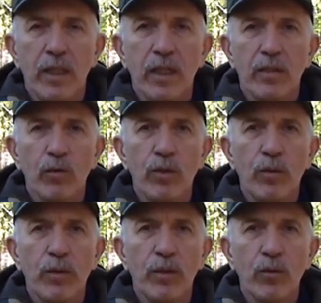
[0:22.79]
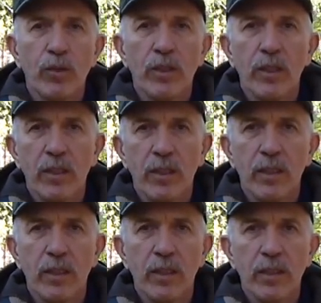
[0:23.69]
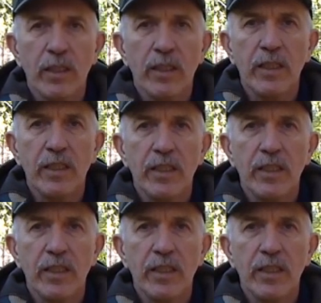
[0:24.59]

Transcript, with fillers: откуда берутся такие